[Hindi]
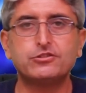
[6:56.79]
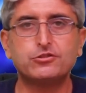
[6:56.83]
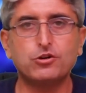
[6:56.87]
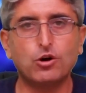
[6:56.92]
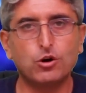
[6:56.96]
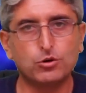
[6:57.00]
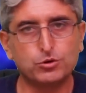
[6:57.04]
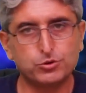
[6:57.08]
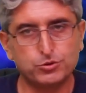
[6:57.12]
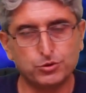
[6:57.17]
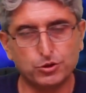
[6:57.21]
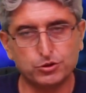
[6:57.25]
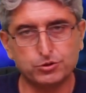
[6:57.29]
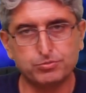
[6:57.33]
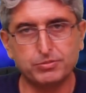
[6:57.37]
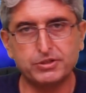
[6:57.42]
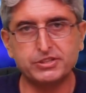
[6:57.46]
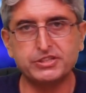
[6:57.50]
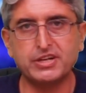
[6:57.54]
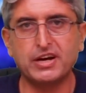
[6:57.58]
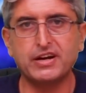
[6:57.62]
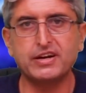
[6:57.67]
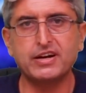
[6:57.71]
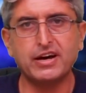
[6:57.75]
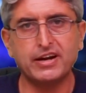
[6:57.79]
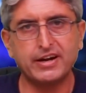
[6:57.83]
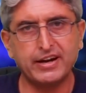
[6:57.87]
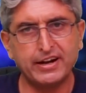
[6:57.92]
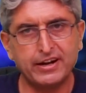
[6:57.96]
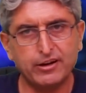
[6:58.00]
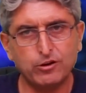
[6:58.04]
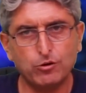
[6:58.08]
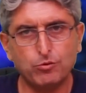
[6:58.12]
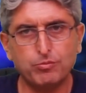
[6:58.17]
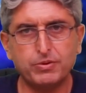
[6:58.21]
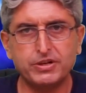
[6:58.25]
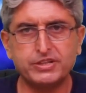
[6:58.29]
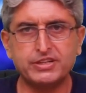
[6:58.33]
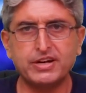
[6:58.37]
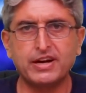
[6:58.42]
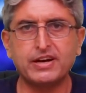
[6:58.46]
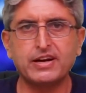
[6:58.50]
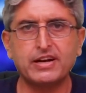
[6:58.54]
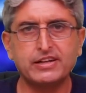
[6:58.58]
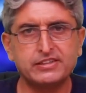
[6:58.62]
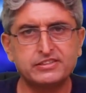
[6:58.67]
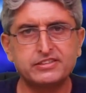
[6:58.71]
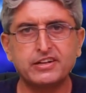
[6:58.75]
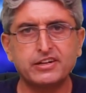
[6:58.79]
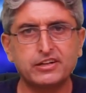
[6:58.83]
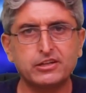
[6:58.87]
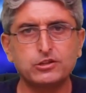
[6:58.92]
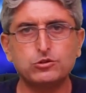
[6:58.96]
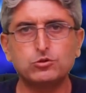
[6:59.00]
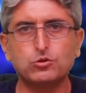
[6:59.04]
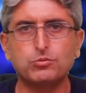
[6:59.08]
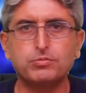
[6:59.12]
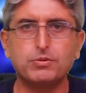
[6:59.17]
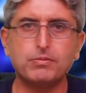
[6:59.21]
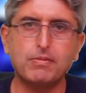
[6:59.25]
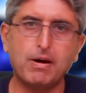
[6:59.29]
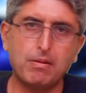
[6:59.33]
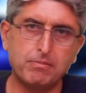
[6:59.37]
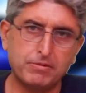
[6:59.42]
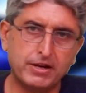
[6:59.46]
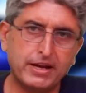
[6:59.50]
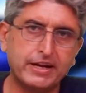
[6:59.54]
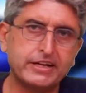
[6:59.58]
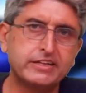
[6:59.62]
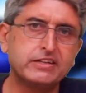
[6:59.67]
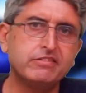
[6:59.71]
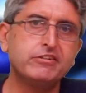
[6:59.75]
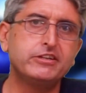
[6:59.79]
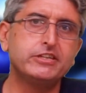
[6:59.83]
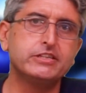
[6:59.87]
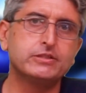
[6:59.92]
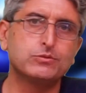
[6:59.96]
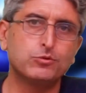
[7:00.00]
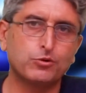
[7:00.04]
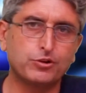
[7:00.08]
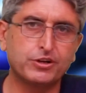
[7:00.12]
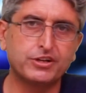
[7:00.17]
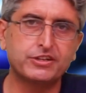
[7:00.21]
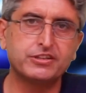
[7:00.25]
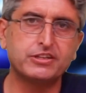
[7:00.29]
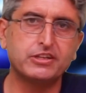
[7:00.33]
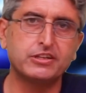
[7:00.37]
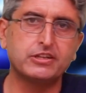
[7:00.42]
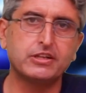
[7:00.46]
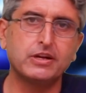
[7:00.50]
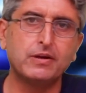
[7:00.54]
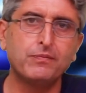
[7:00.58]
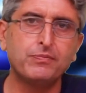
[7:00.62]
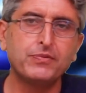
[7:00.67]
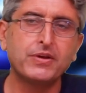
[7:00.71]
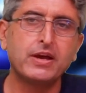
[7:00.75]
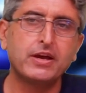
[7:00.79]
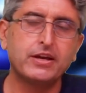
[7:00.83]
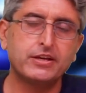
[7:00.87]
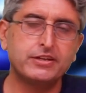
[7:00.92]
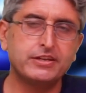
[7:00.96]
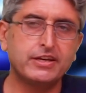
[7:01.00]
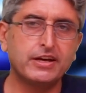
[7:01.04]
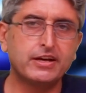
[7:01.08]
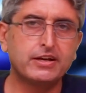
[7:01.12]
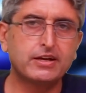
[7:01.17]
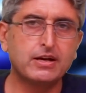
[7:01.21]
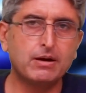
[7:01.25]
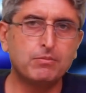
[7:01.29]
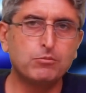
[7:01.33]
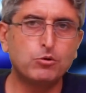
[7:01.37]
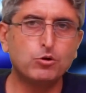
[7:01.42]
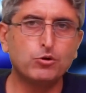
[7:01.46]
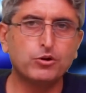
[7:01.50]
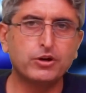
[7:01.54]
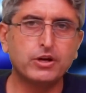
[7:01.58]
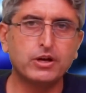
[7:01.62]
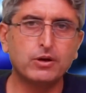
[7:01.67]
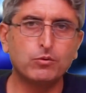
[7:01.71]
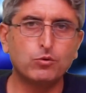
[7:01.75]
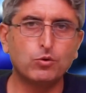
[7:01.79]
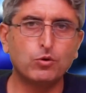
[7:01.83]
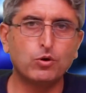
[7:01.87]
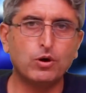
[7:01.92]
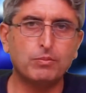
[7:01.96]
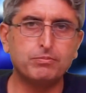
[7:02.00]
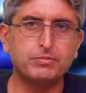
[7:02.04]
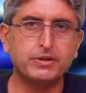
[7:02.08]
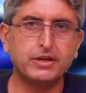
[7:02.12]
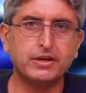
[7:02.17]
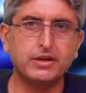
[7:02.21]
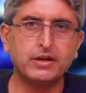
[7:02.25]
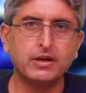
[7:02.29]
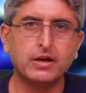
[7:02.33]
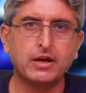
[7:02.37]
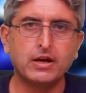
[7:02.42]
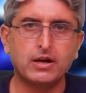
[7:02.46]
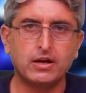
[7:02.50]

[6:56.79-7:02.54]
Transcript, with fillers: टॉक शोज़ में जाना रेडियो में जाना इस तरह के जो भी मामला एक्टिविटीज़ वो करते थे ये कम होंगे वो अपने